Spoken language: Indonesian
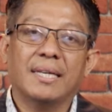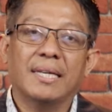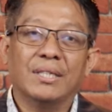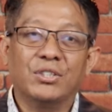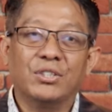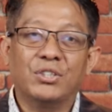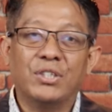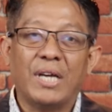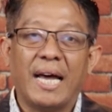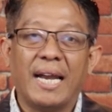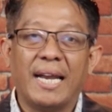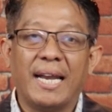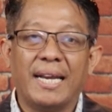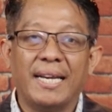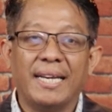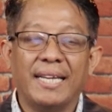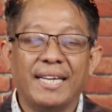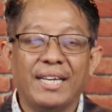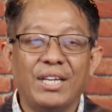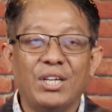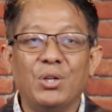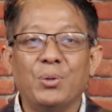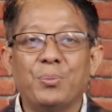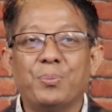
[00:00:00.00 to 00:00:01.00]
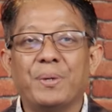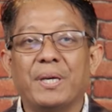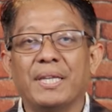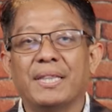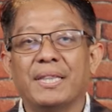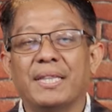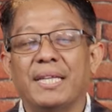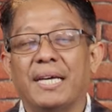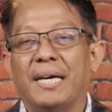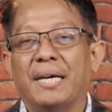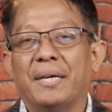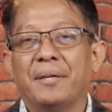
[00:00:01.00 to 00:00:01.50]
jalan hidup
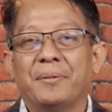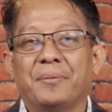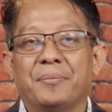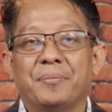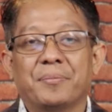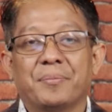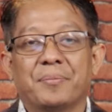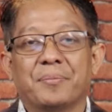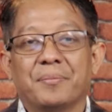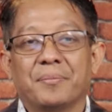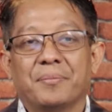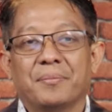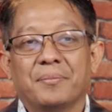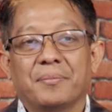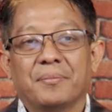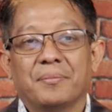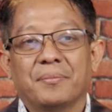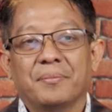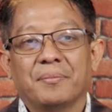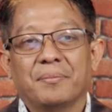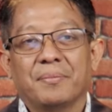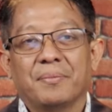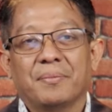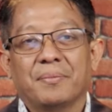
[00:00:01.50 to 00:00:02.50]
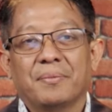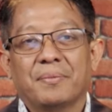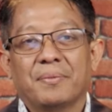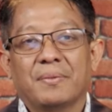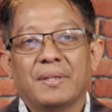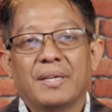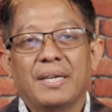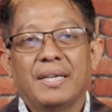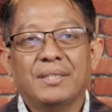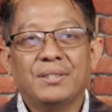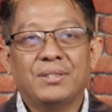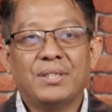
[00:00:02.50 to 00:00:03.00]
kita?
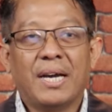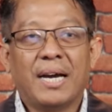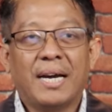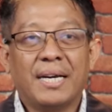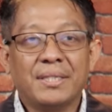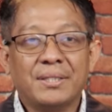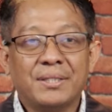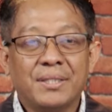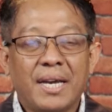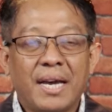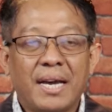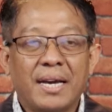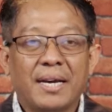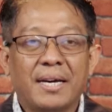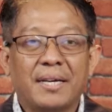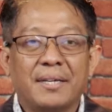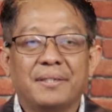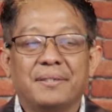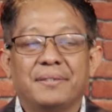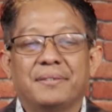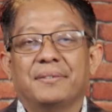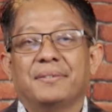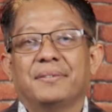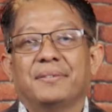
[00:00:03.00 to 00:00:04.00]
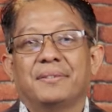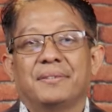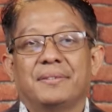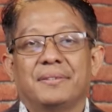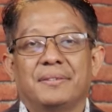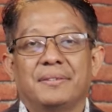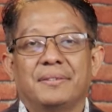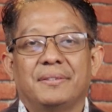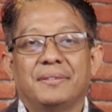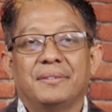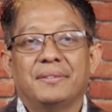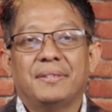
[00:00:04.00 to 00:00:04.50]
Jangan-jangan
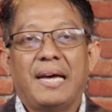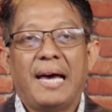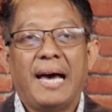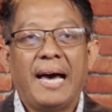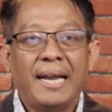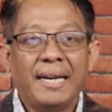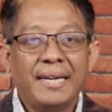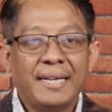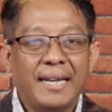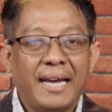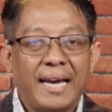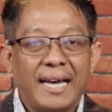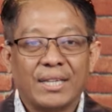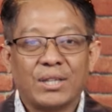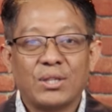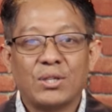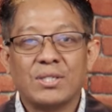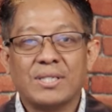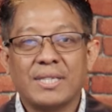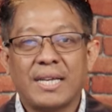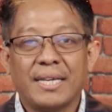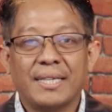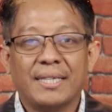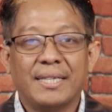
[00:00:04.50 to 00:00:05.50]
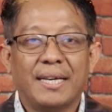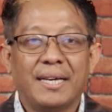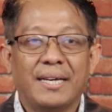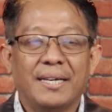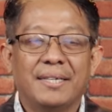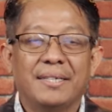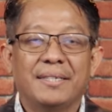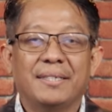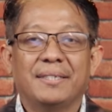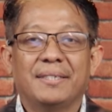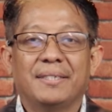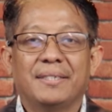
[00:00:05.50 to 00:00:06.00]
Anda atau saya
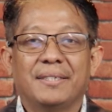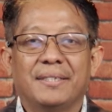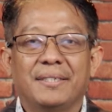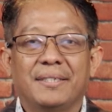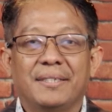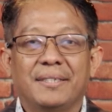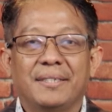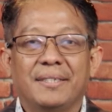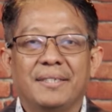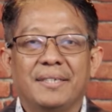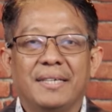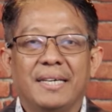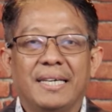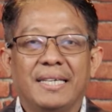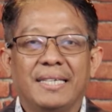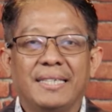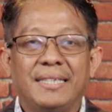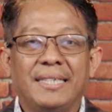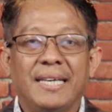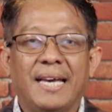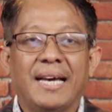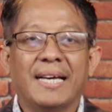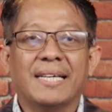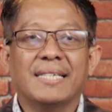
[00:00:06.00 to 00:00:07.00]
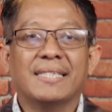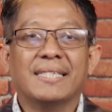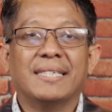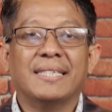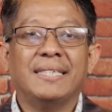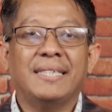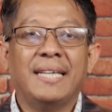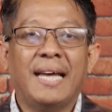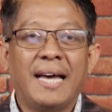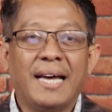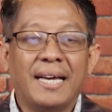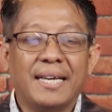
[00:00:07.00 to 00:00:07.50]
yang
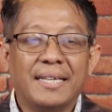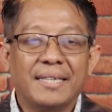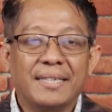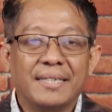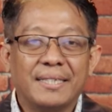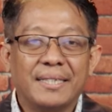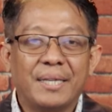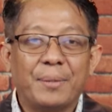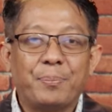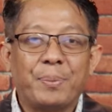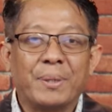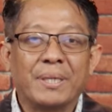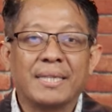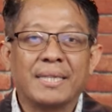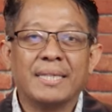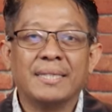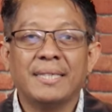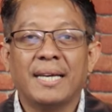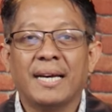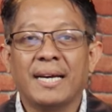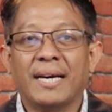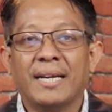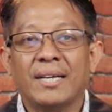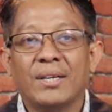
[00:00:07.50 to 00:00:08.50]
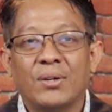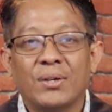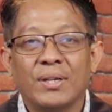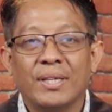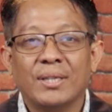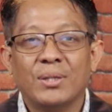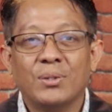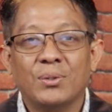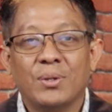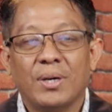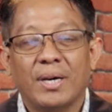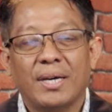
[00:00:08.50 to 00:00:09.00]
sedang dipertanyakan oleh
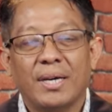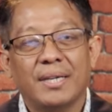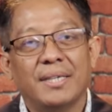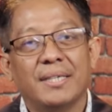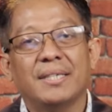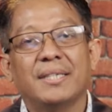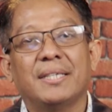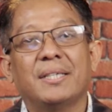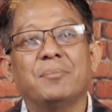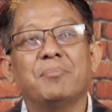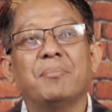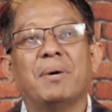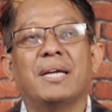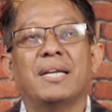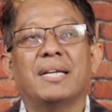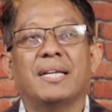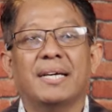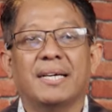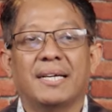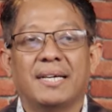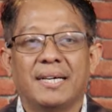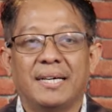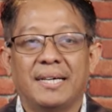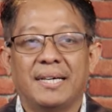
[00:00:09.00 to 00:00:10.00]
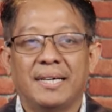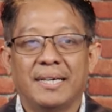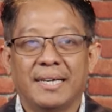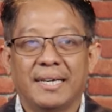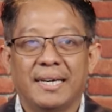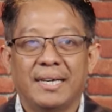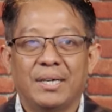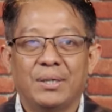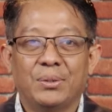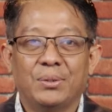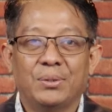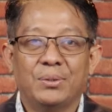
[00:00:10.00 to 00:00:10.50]
Tuhan, di manakah
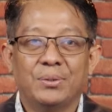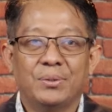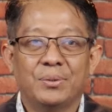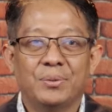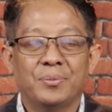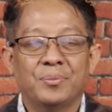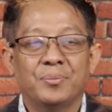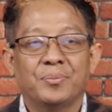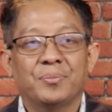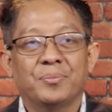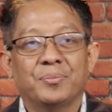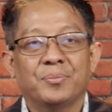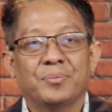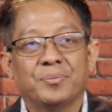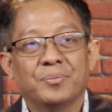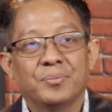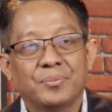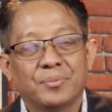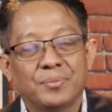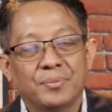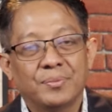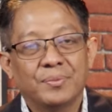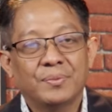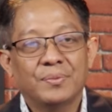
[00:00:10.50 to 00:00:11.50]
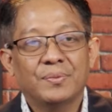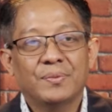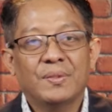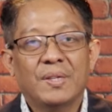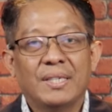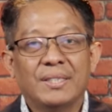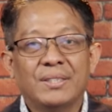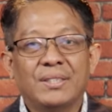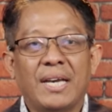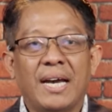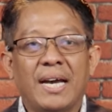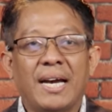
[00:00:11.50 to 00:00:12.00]
engkau?
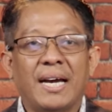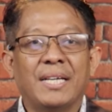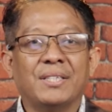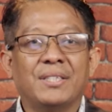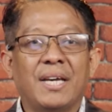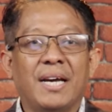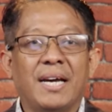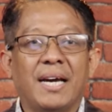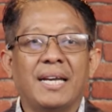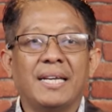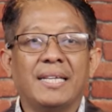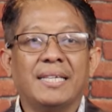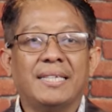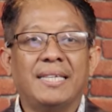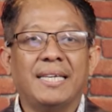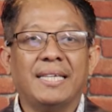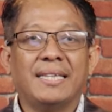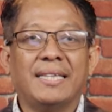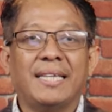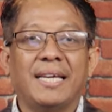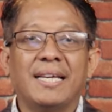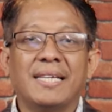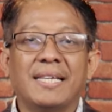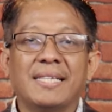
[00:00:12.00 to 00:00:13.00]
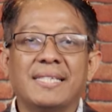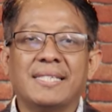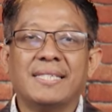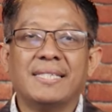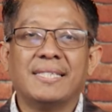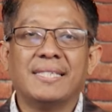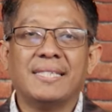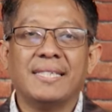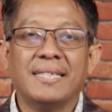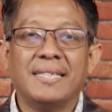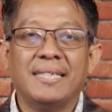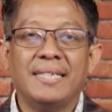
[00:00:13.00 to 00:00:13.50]
Jangan-jangan kita
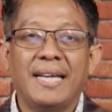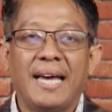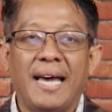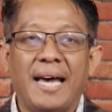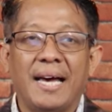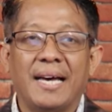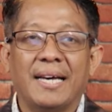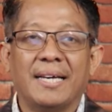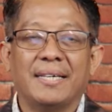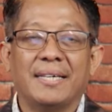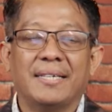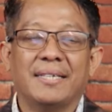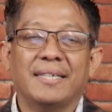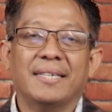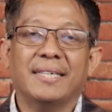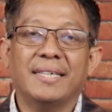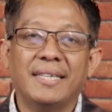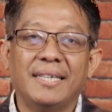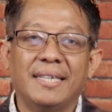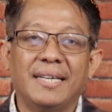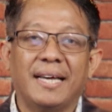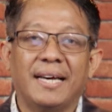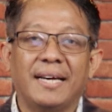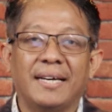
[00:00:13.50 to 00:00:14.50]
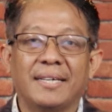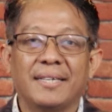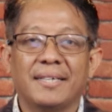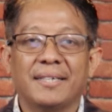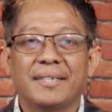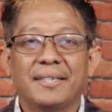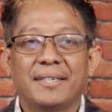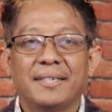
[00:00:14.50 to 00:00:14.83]
sedang hilang